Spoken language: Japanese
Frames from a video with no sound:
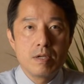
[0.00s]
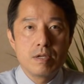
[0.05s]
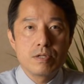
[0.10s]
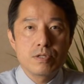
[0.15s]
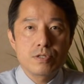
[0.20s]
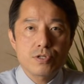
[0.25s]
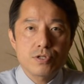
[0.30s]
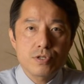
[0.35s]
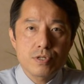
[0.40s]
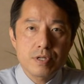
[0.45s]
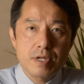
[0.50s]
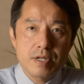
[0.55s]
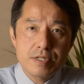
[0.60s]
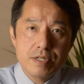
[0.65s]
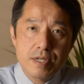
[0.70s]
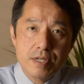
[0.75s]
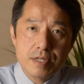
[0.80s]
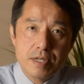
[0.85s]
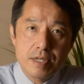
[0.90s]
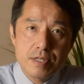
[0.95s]
菅
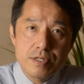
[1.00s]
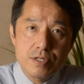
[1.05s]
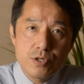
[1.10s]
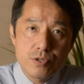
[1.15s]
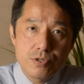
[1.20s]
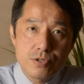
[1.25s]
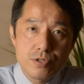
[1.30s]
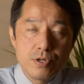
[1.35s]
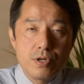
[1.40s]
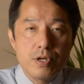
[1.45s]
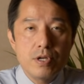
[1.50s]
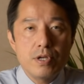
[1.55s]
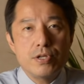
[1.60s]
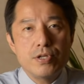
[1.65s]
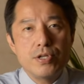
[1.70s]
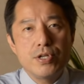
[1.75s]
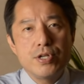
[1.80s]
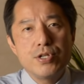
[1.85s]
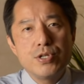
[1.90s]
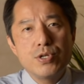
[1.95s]
政権による
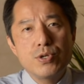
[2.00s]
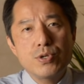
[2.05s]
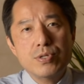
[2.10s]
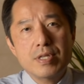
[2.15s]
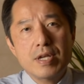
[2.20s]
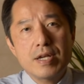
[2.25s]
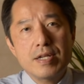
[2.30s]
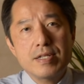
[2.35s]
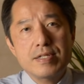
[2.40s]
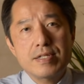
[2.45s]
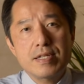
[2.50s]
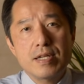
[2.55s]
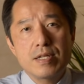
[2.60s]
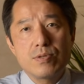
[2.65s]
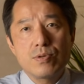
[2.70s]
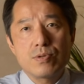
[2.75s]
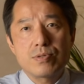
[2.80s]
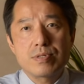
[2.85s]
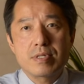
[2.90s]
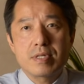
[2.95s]
医療体制
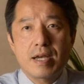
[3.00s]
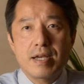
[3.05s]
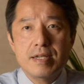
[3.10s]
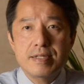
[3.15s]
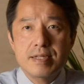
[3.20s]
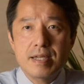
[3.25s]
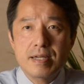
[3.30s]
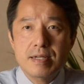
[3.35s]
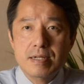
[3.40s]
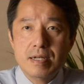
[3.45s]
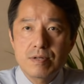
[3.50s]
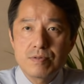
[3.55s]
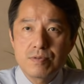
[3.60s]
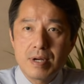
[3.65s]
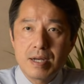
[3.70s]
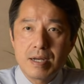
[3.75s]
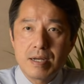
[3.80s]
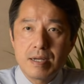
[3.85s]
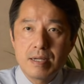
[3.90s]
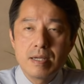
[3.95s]
の大転換
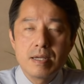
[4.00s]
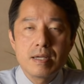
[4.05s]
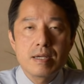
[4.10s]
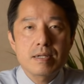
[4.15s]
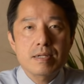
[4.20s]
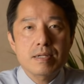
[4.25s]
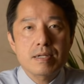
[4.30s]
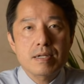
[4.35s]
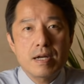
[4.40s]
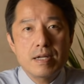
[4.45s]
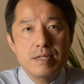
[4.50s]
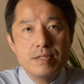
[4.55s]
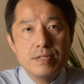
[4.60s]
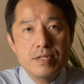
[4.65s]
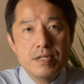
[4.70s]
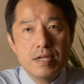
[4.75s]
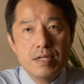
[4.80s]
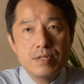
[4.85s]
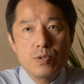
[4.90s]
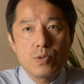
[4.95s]
は、患
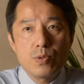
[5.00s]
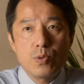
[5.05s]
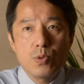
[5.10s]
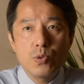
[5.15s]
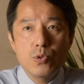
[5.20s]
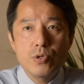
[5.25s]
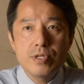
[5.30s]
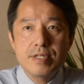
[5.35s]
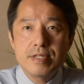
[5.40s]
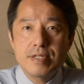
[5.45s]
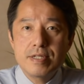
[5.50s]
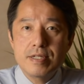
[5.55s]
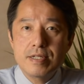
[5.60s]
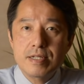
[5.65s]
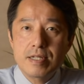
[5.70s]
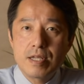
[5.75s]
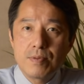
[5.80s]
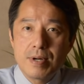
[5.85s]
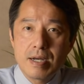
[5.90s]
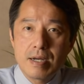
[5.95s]
者の多い地域
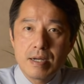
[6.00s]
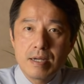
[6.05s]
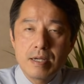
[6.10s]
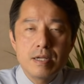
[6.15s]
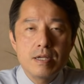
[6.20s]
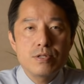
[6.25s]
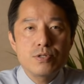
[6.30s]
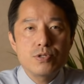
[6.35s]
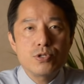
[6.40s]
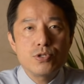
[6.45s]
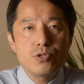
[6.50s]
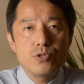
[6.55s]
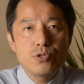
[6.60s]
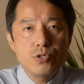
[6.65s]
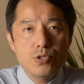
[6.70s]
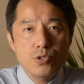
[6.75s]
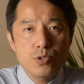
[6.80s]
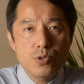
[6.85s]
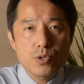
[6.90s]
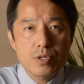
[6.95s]
では重
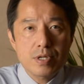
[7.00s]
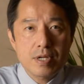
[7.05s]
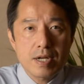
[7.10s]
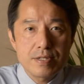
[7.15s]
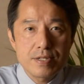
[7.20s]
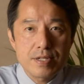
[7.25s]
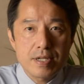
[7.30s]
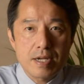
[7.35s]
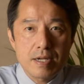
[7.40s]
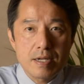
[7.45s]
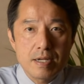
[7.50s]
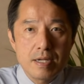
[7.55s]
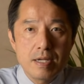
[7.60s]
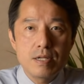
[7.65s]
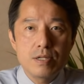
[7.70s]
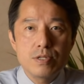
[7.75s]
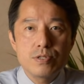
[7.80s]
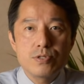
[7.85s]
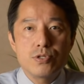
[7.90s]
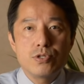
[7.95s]
症患者、
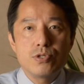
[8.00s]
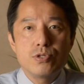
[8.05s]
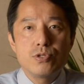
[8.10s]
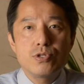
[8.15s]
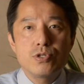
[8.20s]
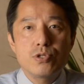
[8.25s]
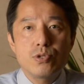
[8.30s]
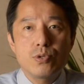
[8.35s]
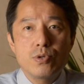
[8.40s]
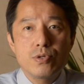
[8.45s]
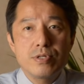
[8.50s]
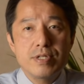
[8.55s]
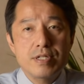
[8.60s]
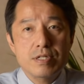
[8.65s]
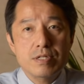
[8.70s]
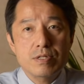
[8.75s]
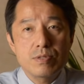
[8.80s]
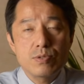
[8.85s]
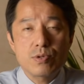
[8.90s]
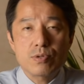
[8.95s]
重症
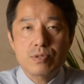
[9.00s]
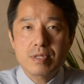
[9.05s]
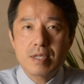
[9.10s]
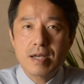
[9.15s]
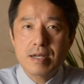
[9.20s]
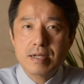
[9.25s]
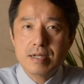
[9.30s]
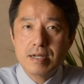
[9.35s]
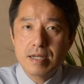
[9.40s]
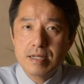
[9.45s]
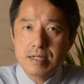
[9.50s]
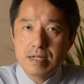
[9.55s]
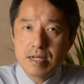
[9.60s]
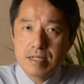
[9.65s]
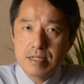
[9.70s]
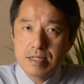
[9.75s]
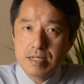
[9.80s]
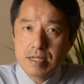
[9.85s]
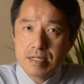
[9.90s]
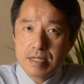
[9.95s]
リスクの高い
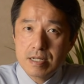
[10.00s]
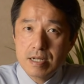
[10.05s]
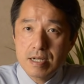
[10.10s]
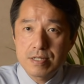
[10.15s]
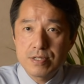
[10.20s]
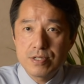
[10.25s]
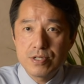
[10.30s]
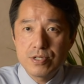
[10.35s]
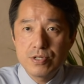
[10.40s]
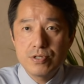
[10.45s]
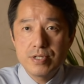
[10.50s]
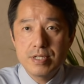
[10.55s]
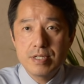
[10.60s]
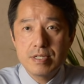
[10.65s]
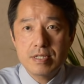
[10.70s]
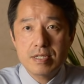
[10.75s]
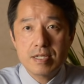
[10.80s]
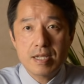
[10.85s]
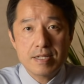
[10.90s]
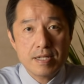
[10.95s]
患者しか入院
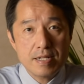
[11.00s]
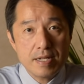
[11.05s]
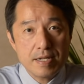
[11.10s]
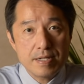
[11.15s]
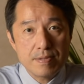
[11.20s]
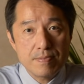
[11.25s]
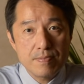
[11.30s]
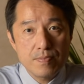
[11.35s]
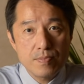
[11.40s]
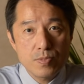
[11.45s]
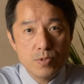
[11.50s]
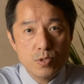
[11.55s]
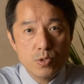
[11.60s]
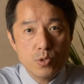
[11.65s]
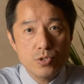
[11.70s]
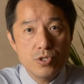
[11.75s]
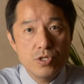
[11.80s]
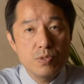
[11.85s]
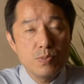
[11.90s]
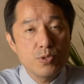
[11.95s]
させないと
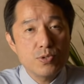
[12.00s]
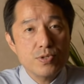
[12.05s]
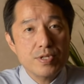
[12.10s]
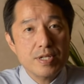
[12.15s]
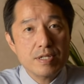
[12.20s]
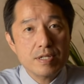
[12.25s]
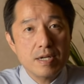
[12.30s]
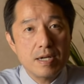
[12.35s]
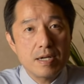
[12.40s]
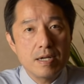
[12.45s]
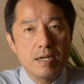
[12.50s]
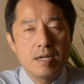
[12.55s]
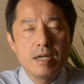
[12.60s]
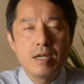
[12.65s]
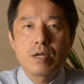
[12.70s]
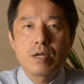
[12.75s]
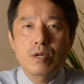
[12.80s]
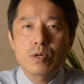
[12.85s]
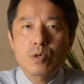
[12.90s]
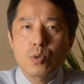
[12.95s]
いうものですが、
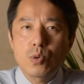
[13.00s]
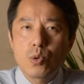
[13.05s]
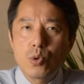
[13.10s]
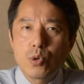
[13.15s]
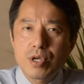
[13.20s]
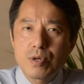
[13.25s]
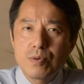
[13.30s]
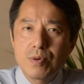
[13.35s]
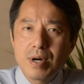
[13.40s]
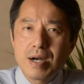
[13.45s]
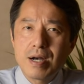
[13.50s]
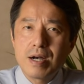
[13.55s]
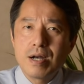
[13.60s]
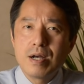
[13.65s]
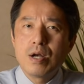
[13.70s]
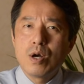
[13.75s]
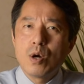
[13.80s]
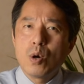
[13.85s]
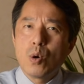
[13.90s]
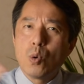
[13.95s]
これは
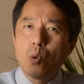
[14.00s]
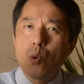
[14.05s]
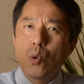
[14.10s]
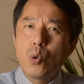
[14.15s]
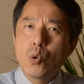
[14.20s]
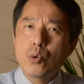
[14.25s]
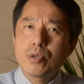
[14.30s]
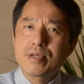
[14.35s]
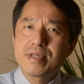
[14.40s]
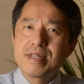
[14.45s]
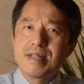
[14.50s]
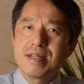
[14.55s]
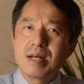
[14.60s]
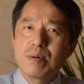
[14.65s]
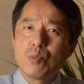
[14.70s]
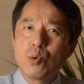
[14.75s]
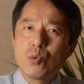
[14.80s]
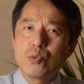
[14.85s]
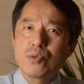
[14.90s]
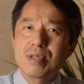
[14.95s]
大きな
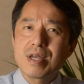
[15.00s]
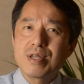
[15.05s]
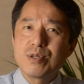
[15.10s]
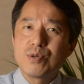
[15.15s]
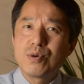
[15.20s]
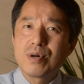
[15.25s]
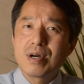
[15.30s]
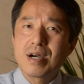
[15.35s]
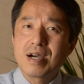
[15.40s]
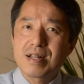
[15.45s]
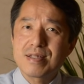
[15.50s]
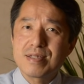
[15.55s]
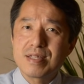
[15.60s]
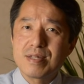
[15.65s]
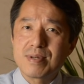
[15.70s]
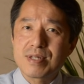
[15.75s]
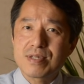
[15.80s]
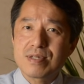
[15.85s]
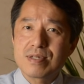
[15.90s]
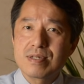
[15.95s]
問題をはらんでい
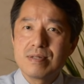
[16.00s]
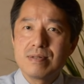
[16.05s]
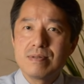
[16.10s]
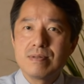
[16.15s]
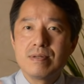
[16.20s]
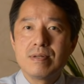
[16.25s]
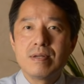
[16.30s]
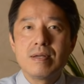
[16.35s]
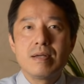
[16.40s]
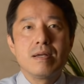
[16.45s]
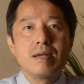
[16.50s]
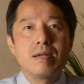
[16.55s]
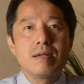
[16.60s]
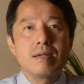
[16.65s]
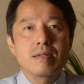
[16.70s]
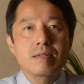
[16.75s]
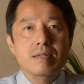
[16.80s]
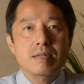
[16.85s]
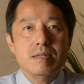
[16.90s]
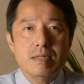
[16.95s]
ます。
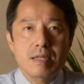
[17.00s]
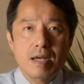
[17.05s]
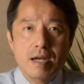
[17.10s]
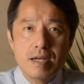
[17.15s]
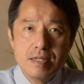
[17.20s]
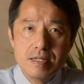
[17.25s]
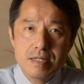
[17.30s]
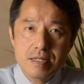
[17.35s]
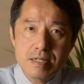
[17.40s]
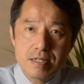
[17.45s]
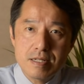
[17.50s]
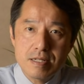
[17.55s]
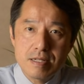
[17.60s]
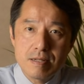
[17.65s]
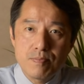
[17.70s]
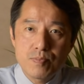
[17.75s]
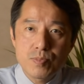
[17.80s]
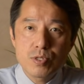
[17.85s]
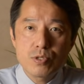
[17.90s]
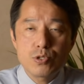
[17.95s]
第一に、
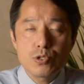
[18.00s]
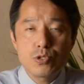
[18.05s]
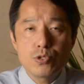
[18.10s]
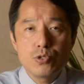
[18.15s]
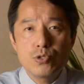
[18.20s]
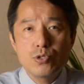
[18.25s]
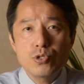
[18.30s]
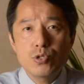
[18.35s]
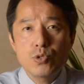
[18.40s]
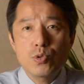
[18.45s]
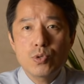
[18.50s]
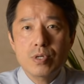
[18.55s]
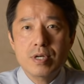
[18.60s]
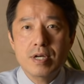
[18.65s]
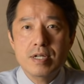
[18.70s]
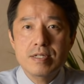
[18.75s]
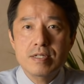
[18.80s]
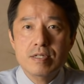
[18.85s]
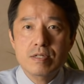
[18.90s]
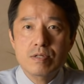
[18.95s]
重症化
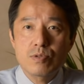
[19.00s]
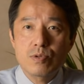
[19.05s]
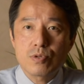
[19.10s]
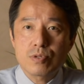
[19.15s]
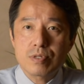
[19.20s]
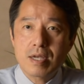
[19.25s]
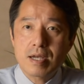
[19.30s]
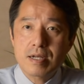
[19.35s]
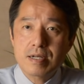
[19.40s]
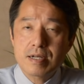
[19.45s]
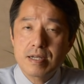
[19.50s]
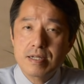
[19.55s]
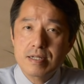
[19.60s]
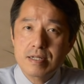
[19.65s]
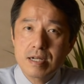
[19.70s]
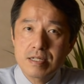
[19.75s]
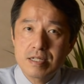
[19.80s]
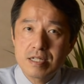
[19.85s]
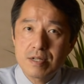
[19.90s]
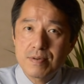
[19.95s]
リスクの高い
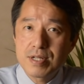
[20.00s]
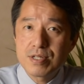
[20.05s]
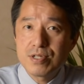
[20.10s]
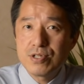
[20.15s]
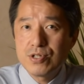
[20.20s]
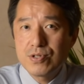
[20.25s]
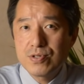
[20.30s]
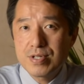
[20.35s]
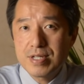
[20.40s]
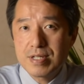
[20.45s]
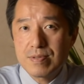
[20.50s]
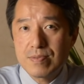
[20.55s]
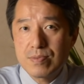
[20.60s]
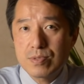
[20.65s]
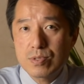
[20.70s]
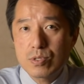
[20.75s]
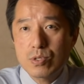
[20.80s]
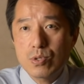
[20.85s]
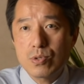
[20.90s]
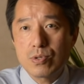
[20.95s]
患者は入院
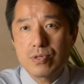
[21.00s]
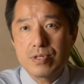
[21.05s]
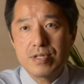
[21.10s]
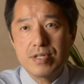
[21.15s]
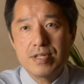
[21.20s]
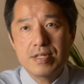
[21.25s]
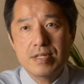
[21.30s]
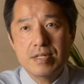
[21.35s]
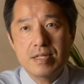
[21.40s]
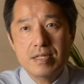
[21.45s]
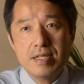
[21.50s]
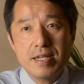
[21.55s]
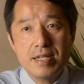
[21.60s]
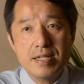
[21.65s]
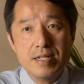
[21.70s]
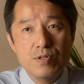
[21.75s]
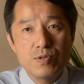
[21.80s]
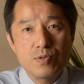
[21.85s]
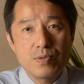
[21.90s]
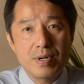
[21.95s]
と言ってい
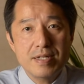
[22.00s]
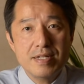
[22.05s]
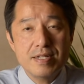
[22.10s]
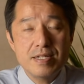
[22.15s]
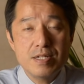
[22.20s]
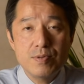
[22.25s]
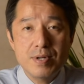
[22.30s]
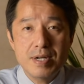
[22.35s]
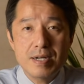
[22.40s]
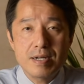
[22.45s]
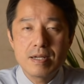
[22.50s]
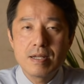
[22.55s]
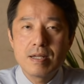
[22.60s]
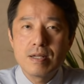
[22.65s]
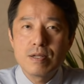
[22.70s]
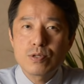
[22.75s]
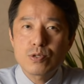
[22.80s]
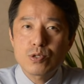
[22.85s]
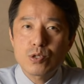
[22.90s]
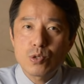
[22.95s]
る割には
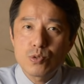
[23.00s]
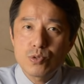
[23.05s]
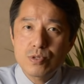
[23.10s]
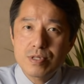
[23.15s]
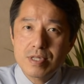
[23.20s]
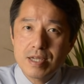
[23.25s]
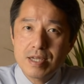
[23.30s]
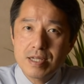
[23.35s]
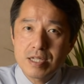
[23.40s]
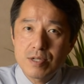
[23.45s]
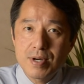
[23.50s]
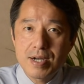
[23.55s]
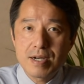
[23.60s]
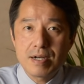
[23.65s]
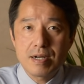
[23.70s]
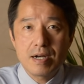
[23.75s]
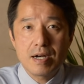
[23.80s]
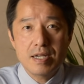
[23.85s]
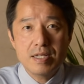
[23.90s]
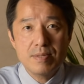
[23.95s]
その定義は
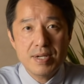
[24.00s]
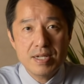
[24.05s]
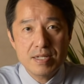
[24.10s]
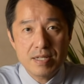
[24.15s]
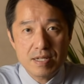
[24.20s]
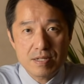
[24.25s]
曖昧で